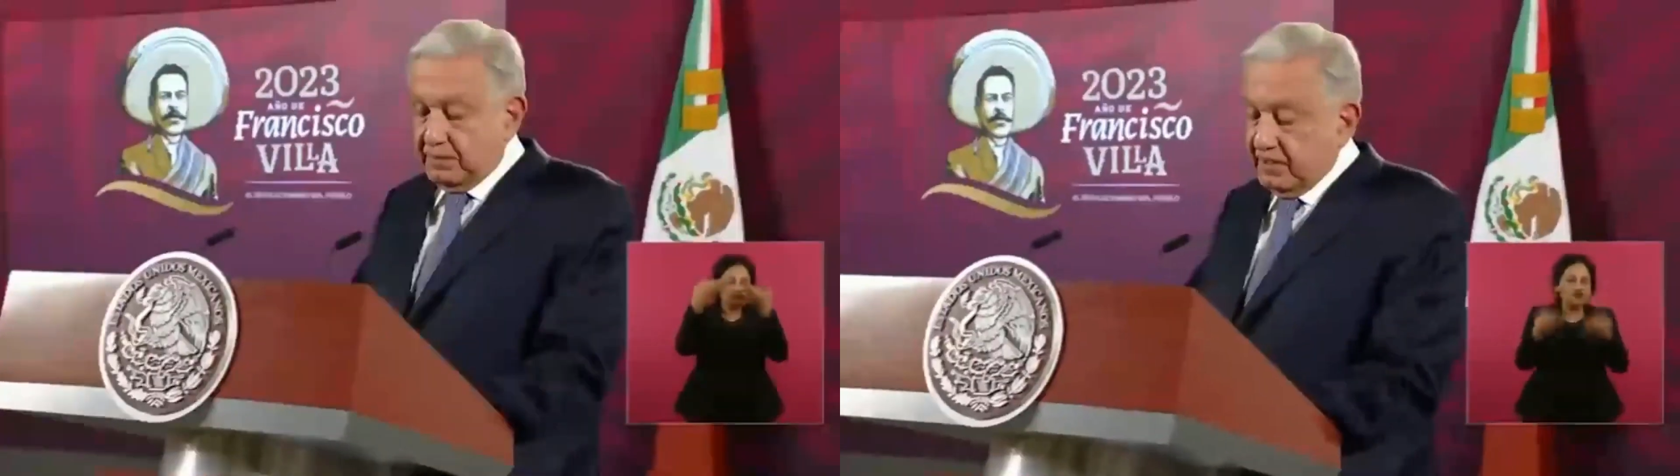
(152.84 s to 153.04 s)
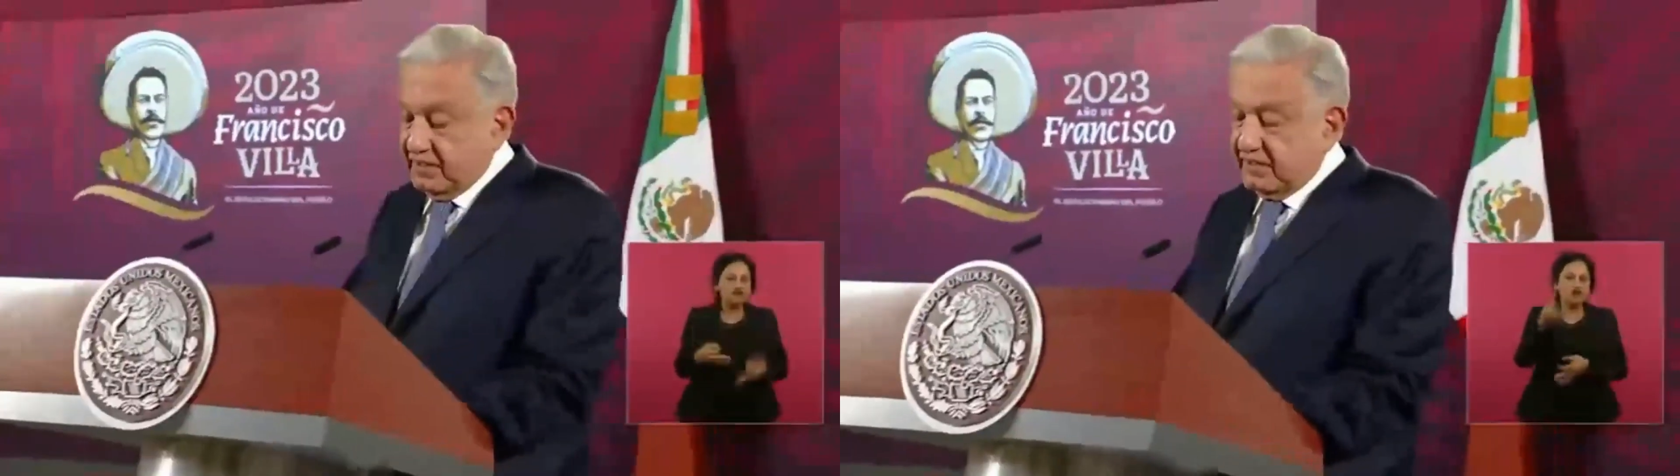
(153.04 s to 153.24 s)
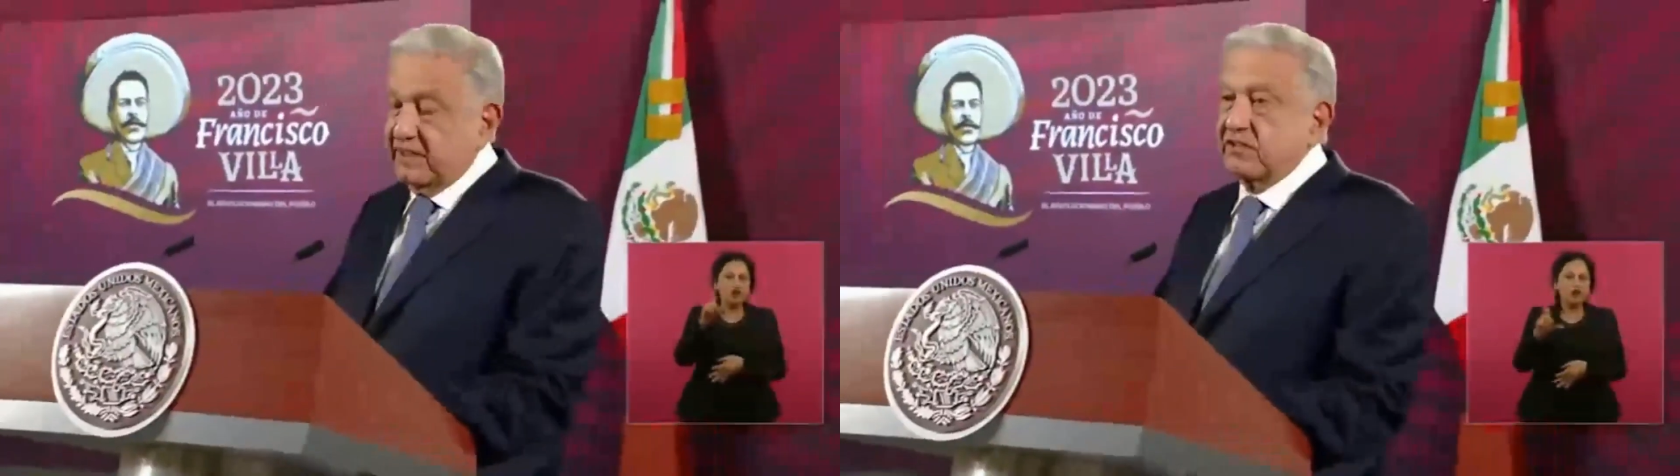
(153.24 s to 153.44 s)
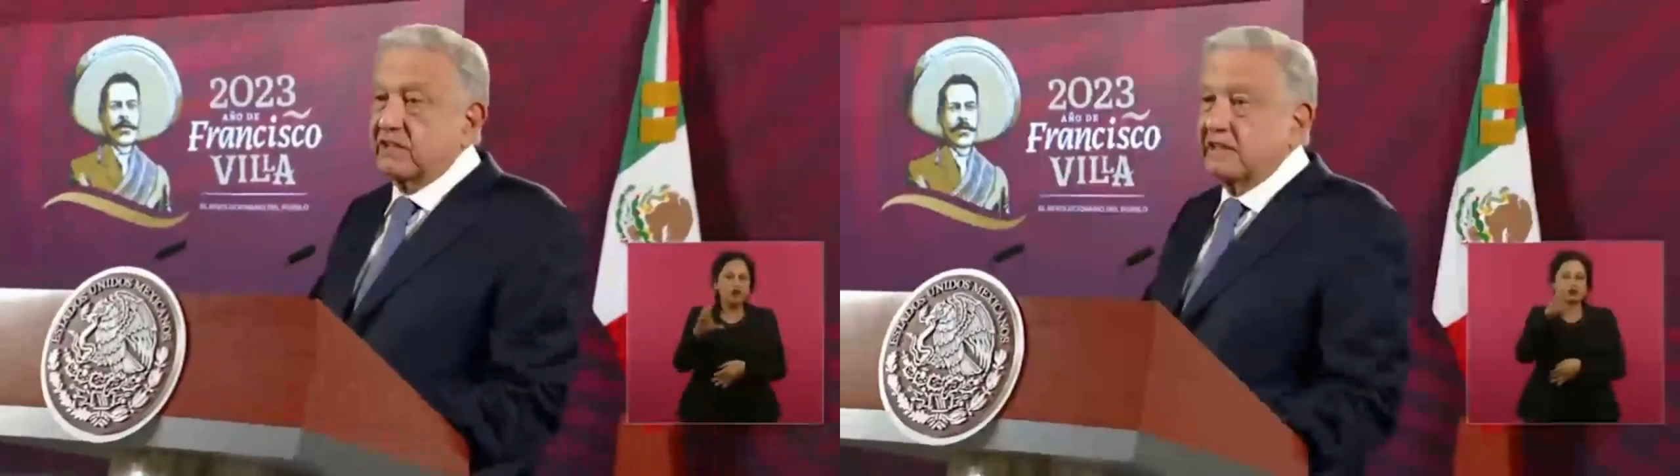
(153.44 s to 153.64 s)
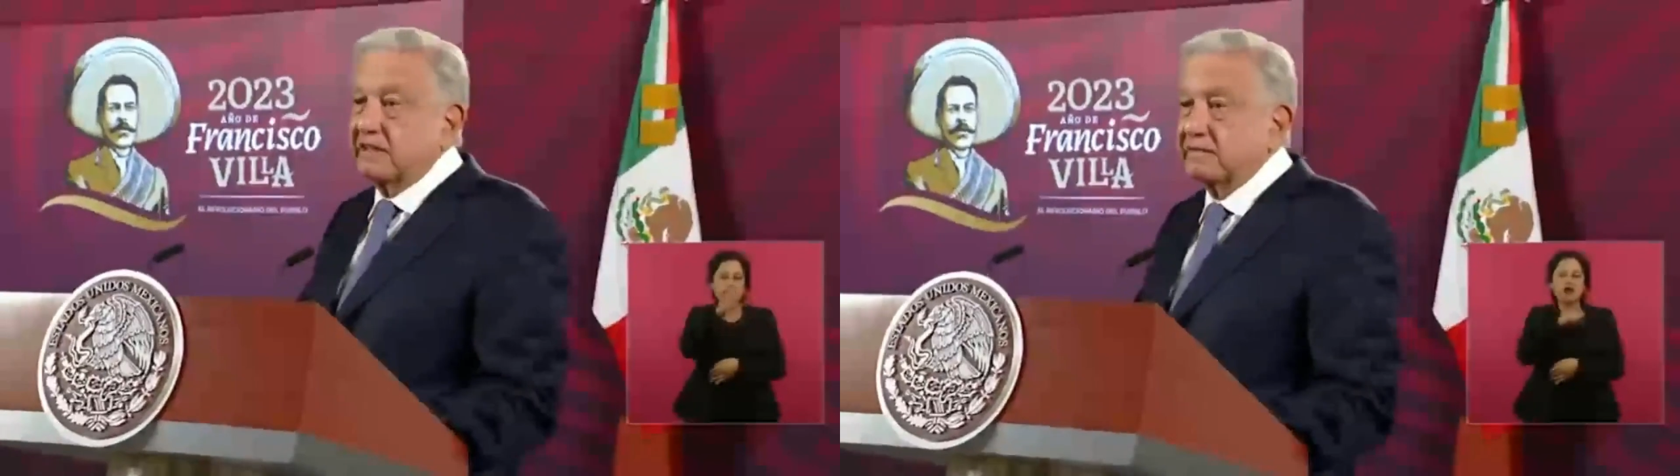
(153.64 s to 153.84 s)
Olimpiada
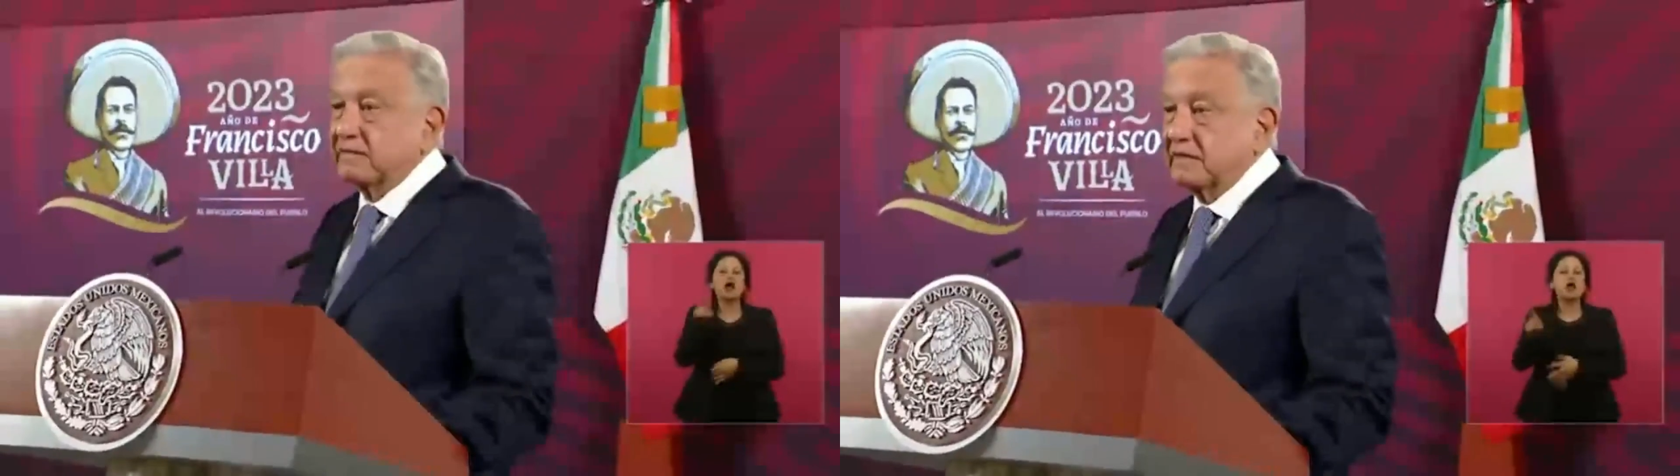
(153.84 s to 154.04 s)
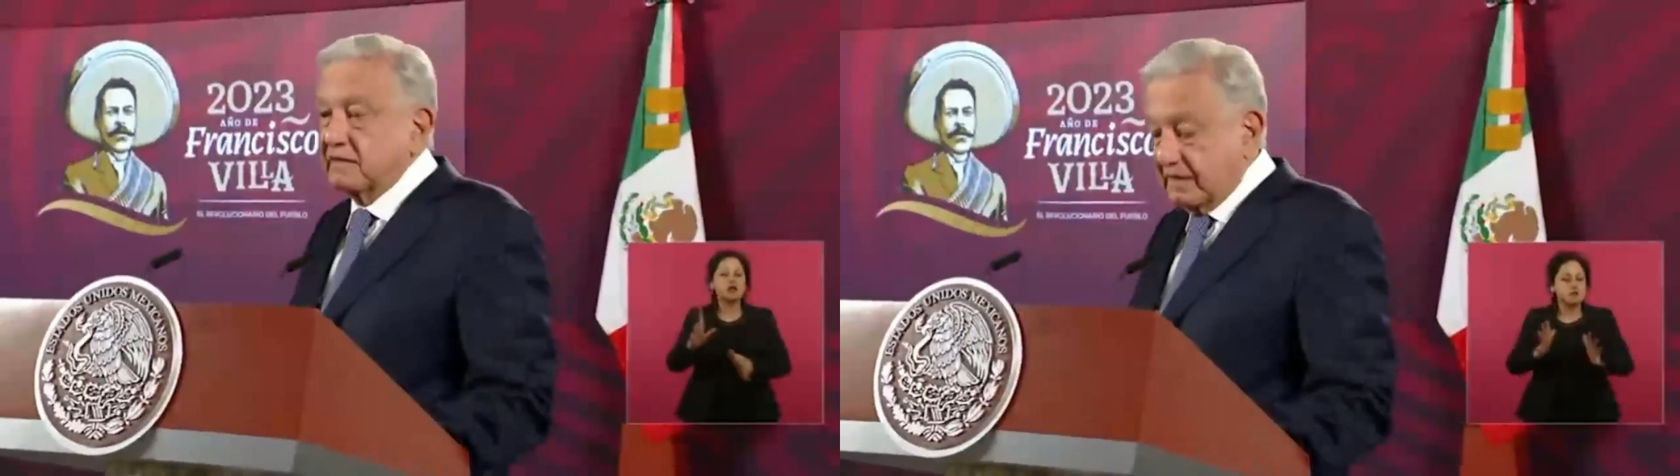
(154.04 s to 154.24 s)
Internacional